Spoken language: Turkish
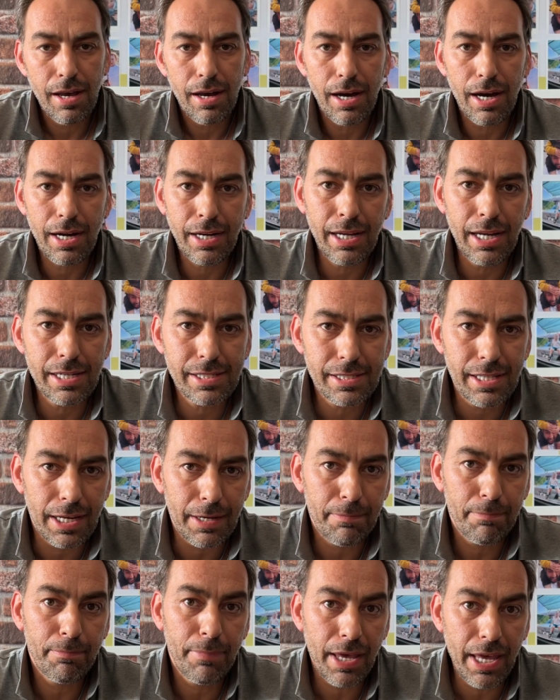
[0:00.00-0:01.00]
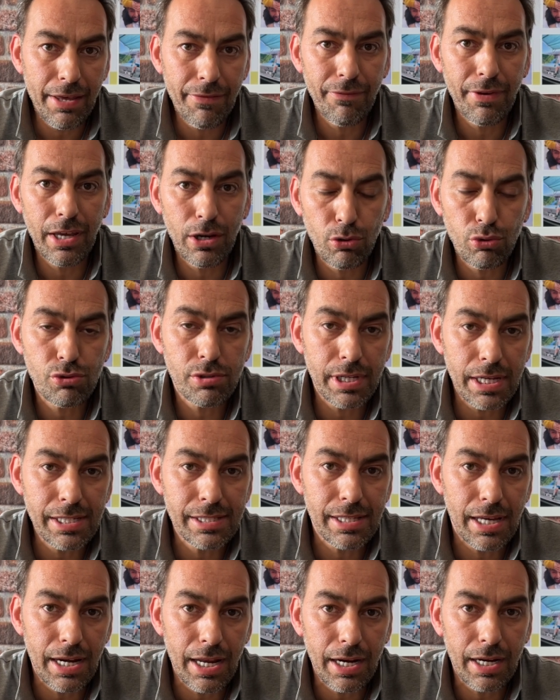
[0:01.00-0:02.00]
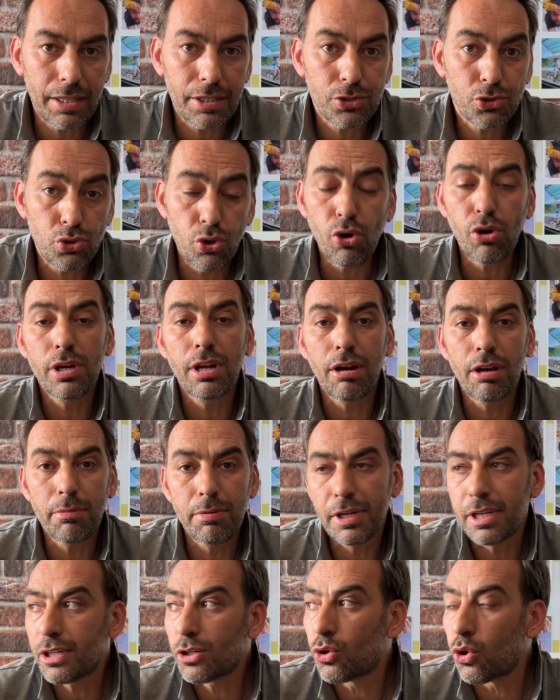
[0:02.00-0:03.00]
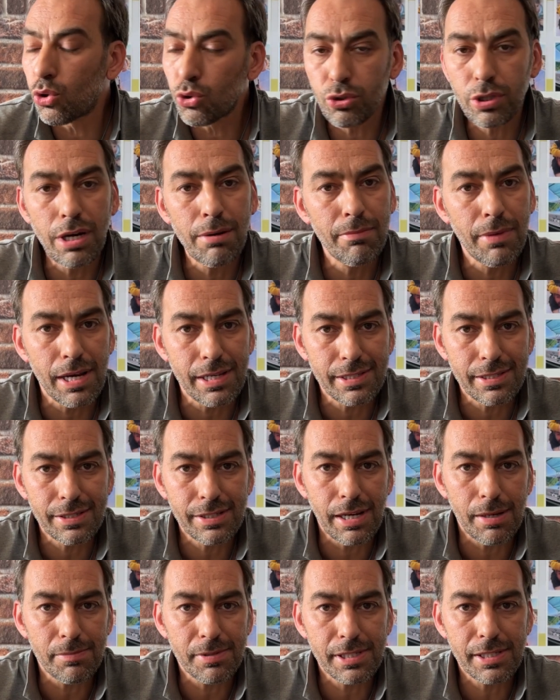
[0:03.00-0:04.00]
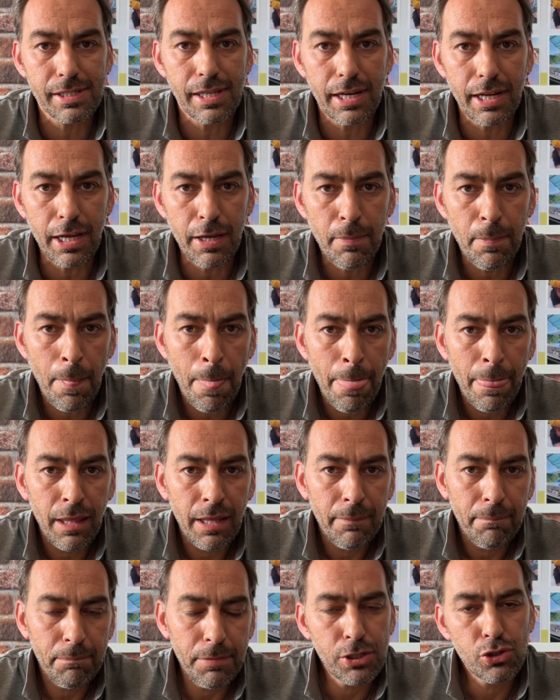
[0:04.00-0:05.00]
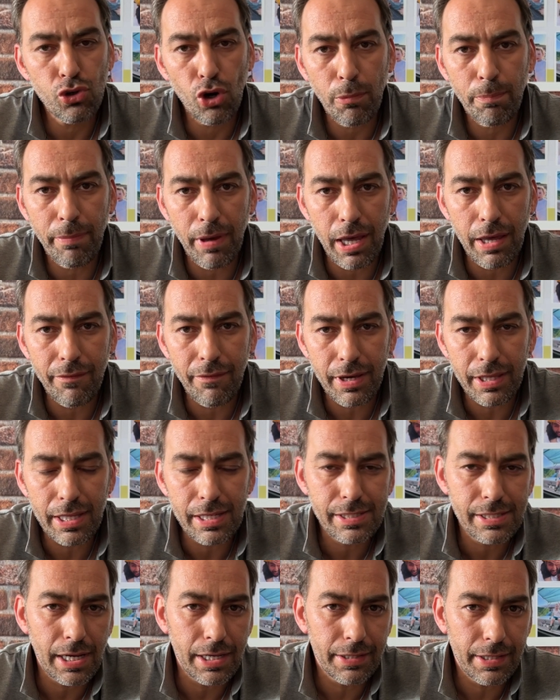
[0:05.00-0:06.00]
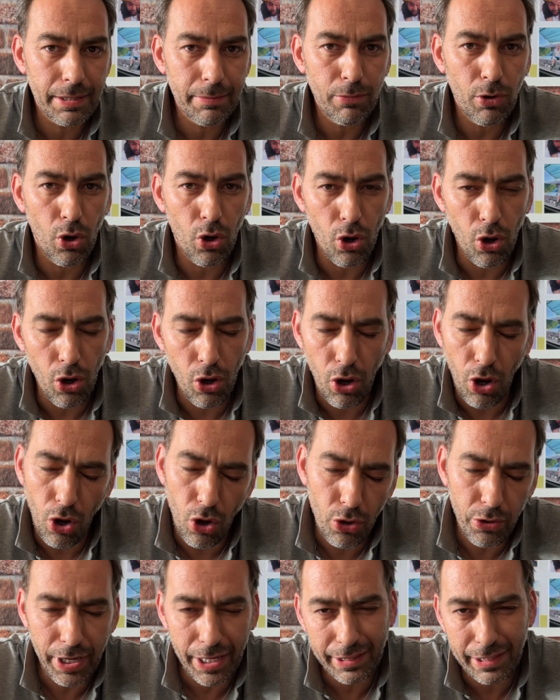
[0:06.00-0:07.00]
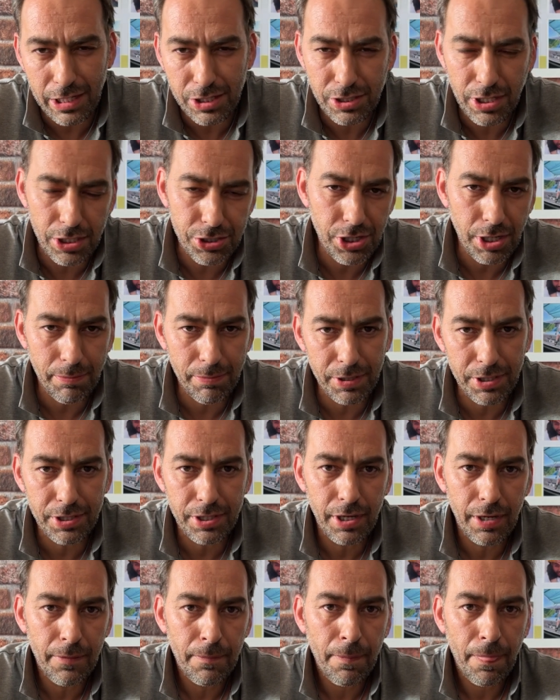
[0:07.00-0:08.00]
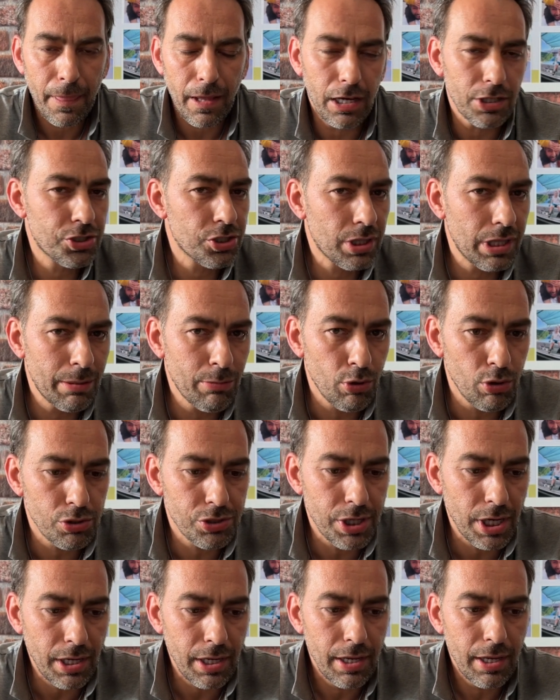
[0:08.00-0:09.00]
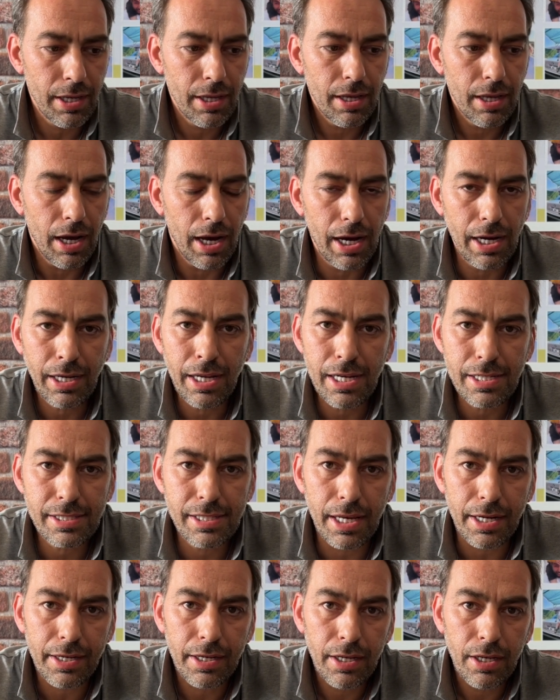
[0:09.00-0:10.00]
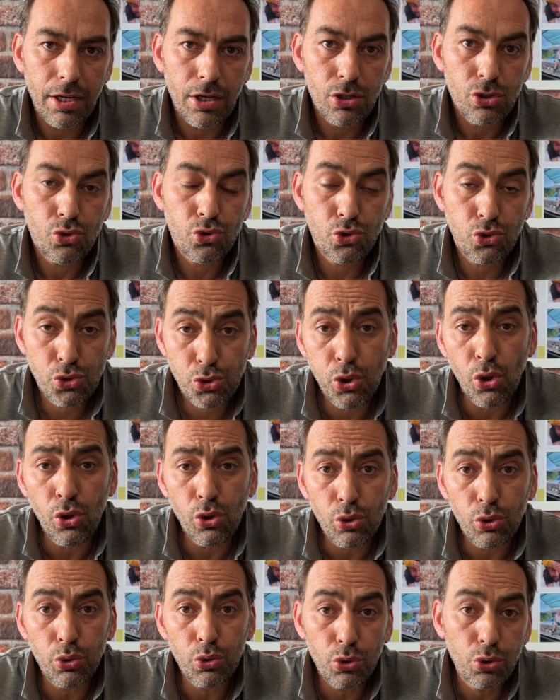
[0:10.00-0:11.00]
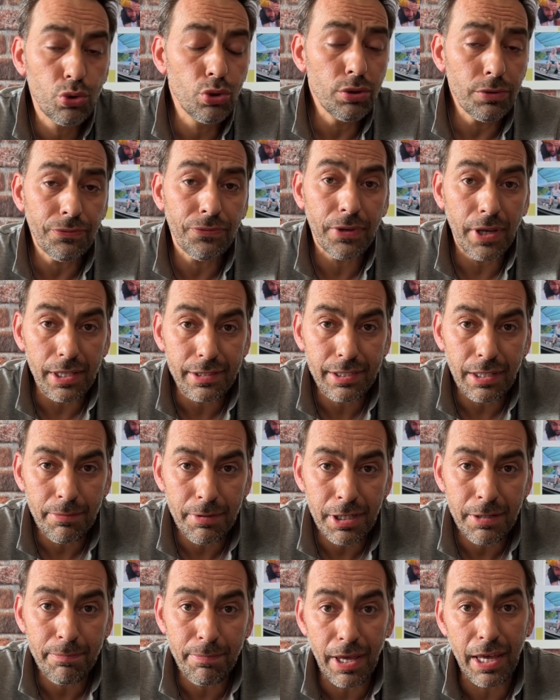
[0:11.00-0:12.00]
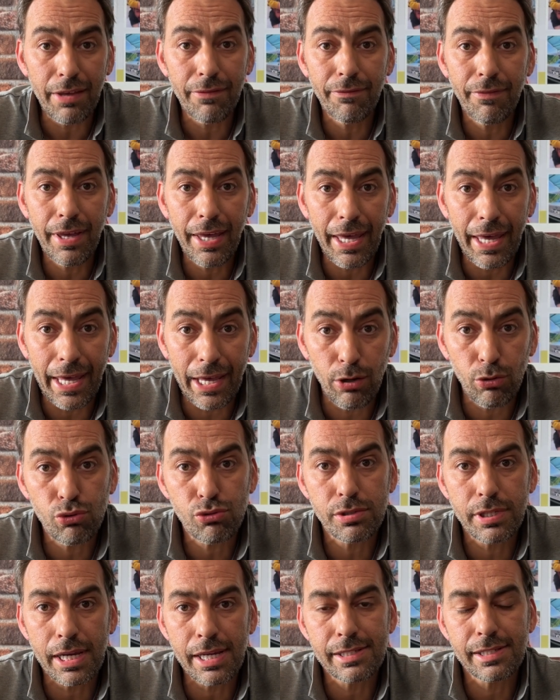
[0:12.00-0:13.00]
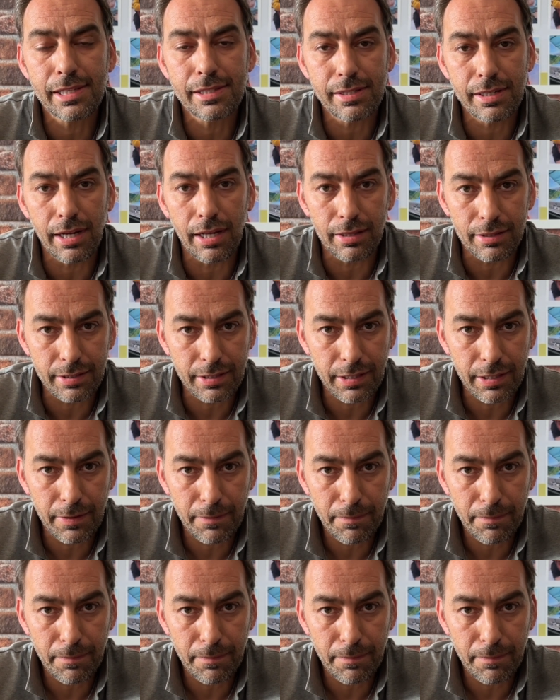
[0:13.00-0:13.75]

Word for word: Arkadaşlar BMW E38 ile alakalı çok önemli bir konudan bahsedeceğim sizlere. Birçok BMW'de zannederim örnek teşkil edecek bir açıklama olacak. Arkadaşlar çok uygun fiyata bir BMW E38 satın aldık.